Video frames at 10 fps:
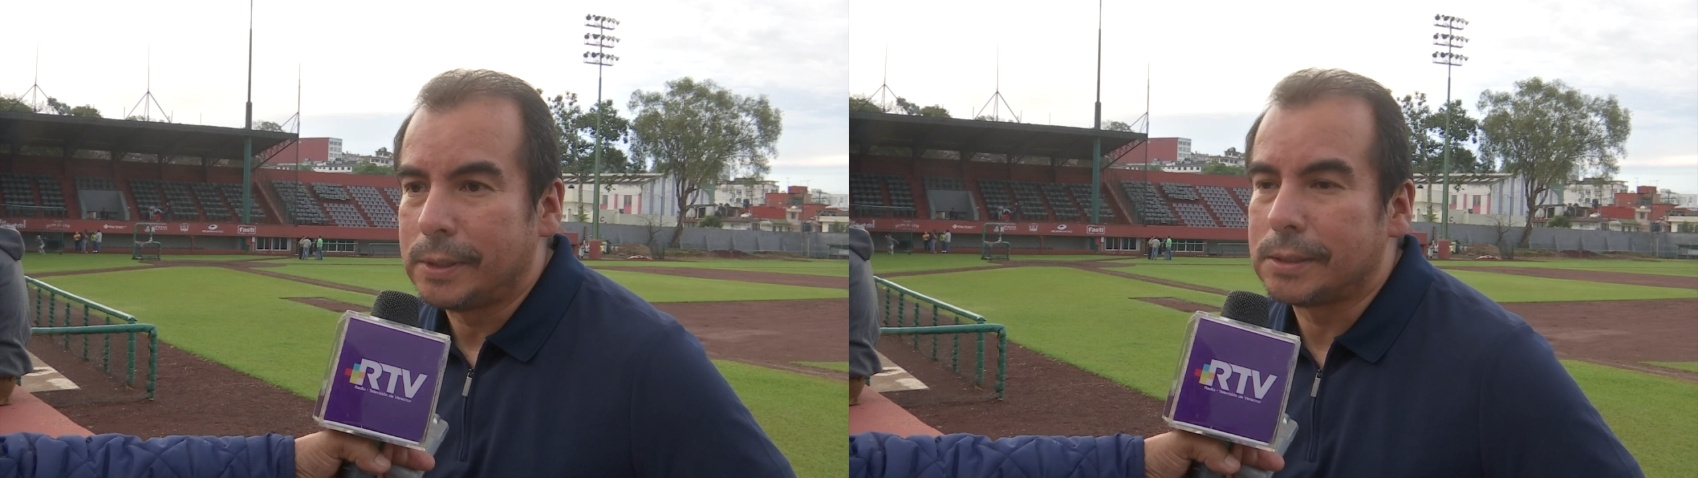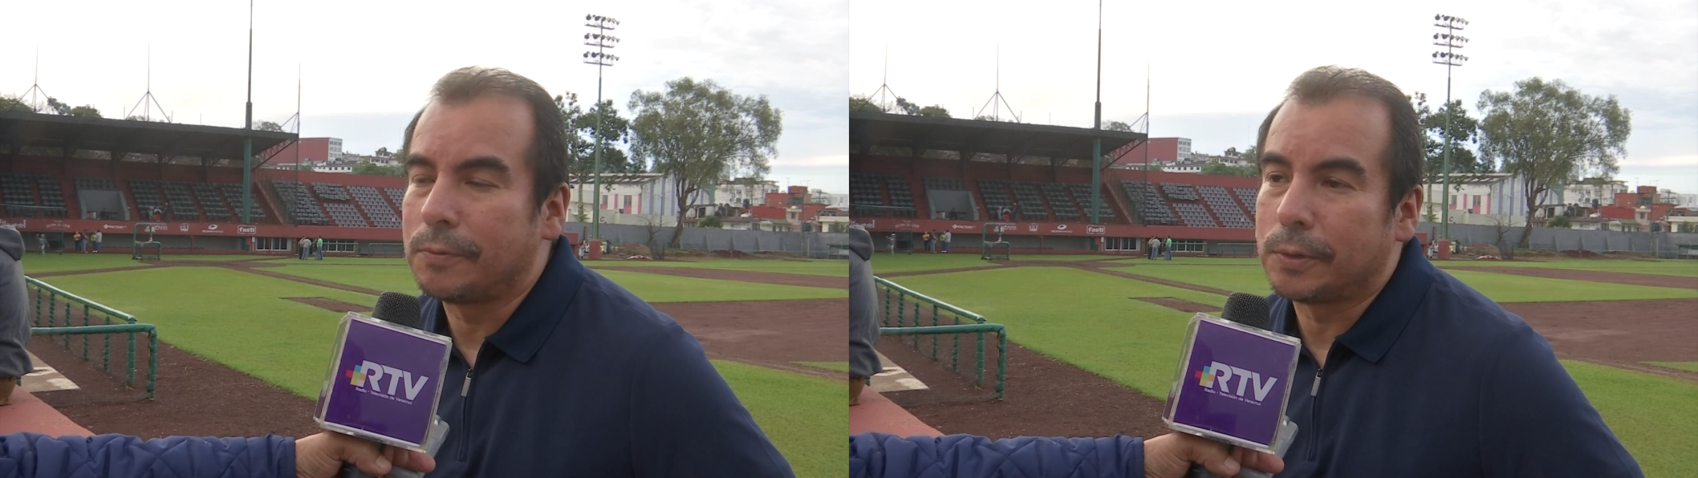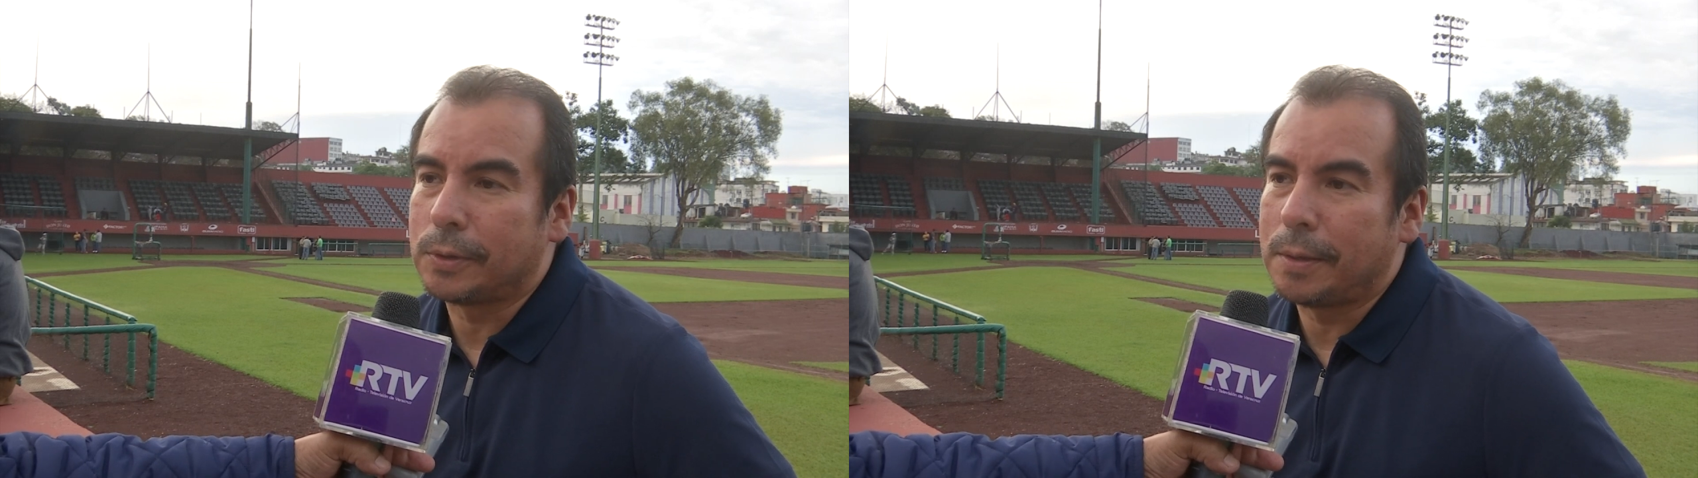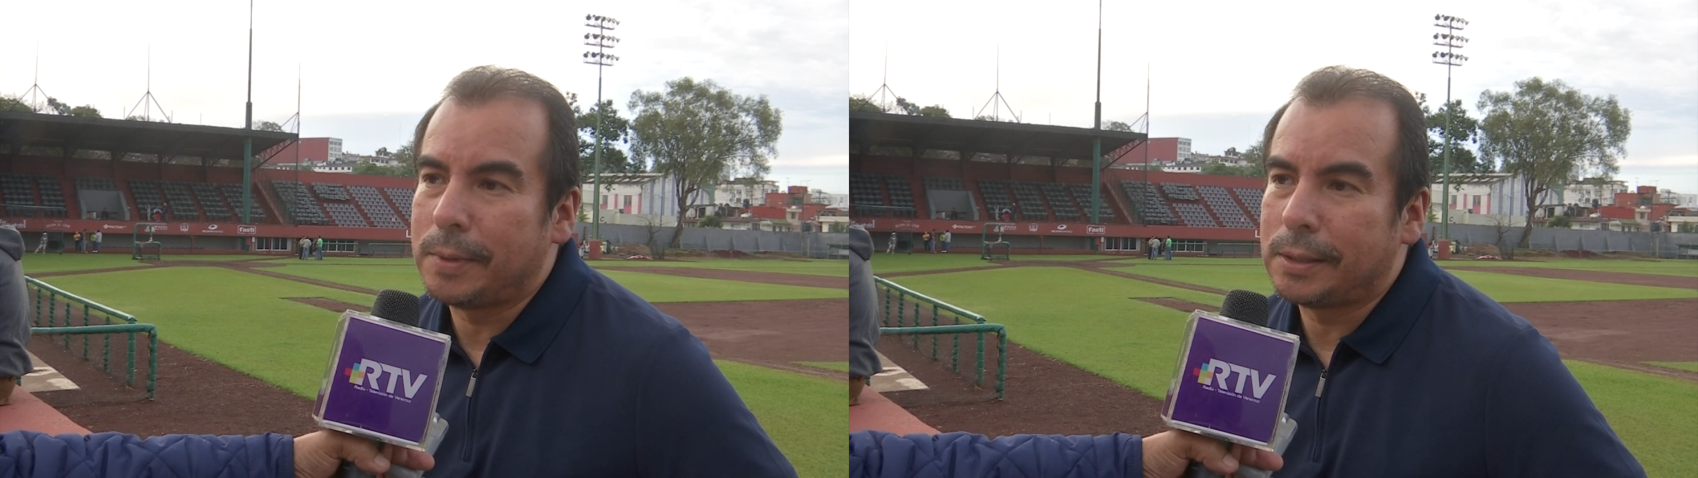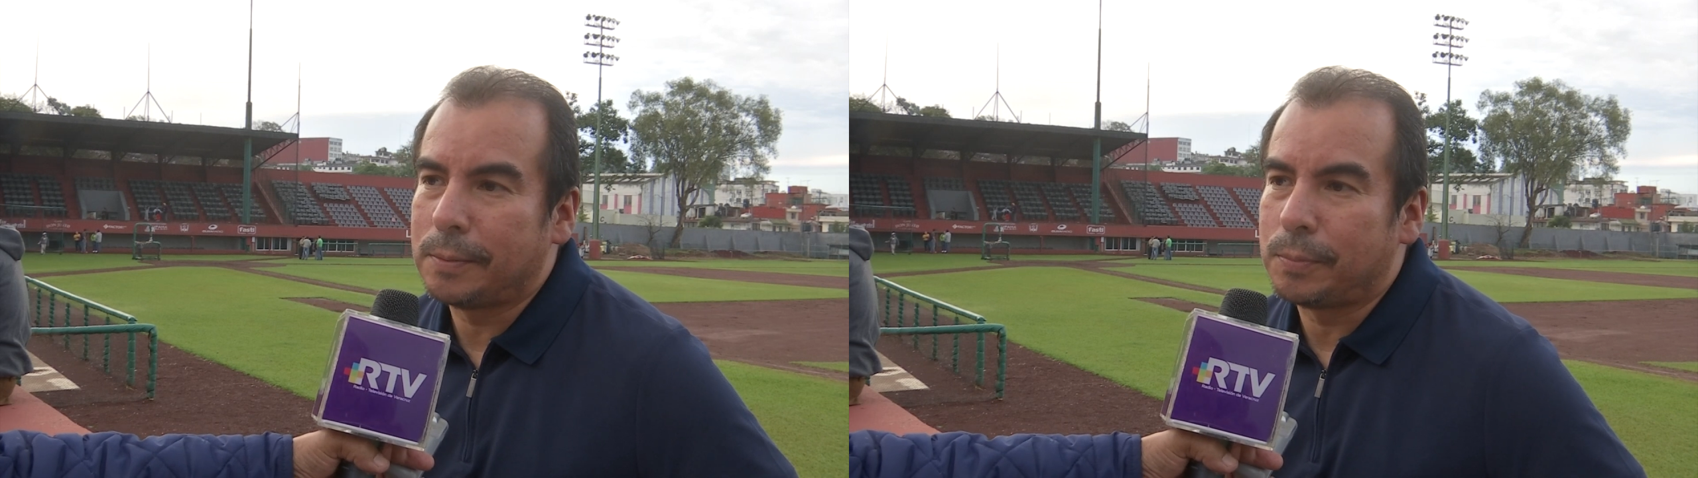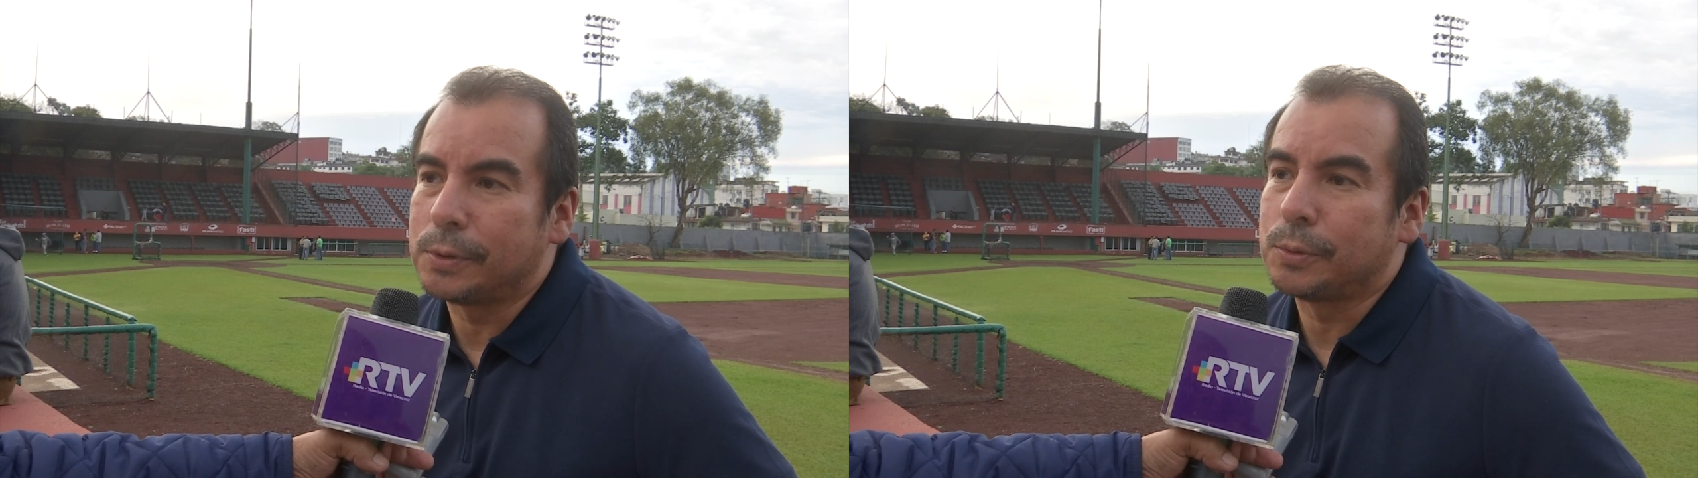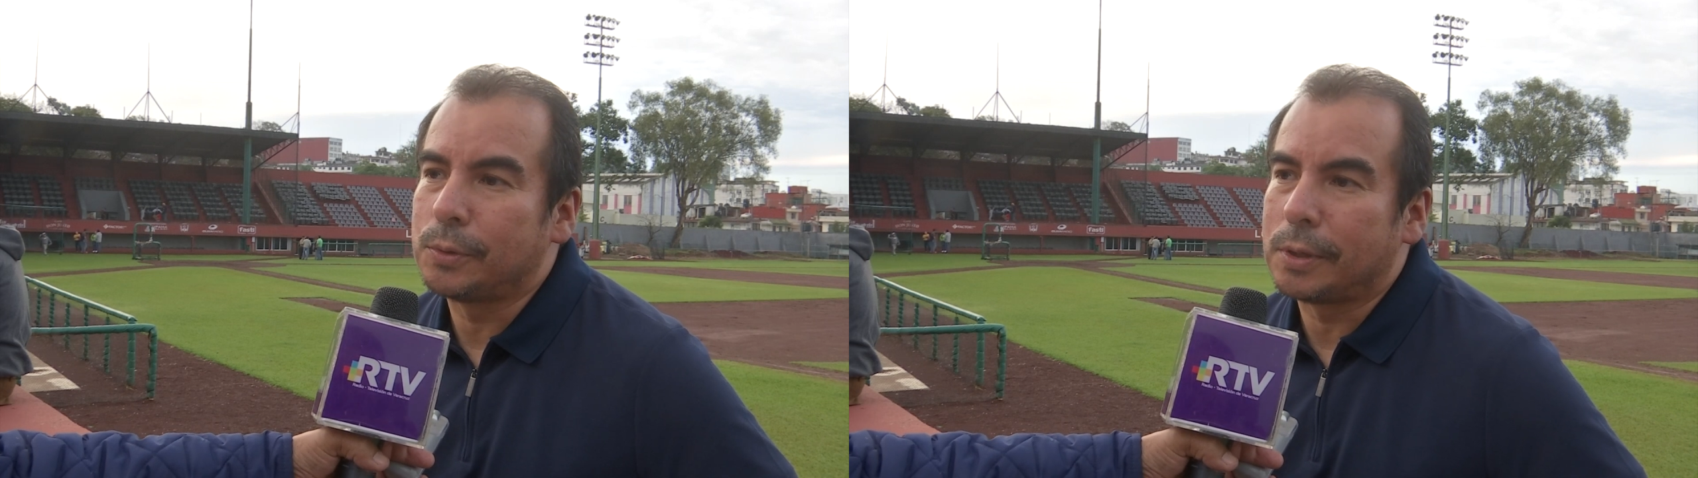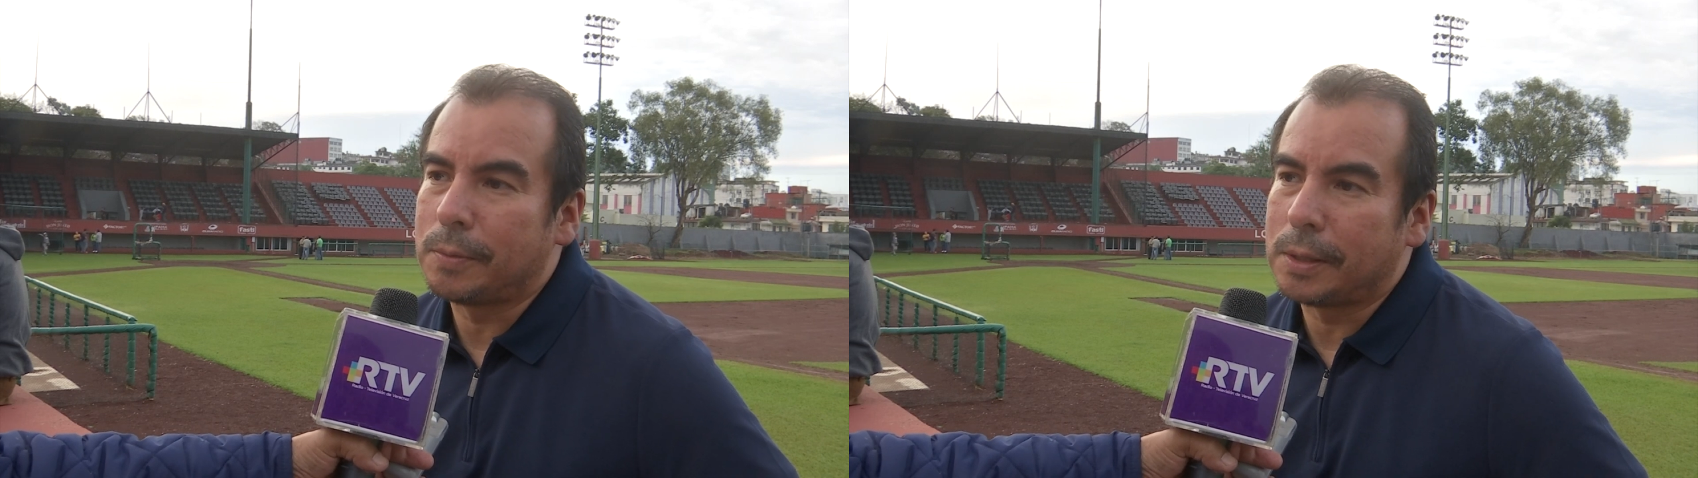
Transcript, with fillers: Desafortunadamente, pues uno